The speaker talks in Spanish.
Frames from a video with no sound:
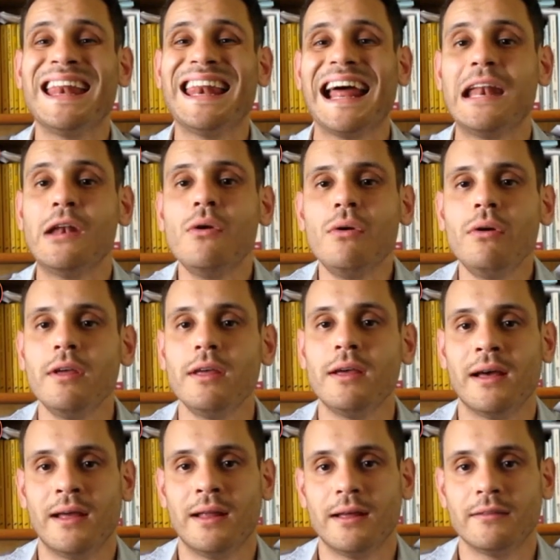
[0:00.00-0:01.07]
en la
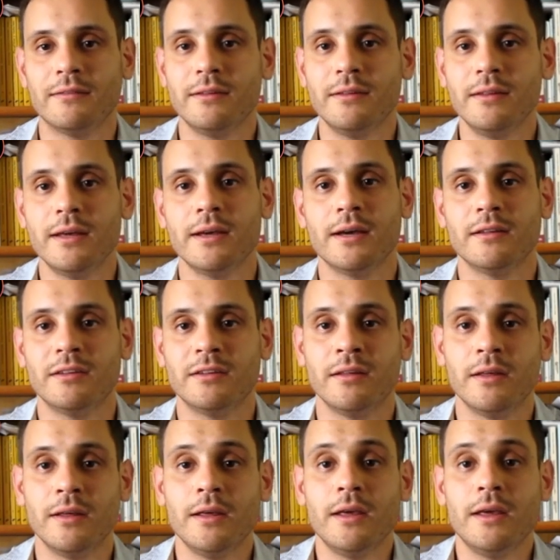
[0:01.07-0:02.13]
lógica de las ideas,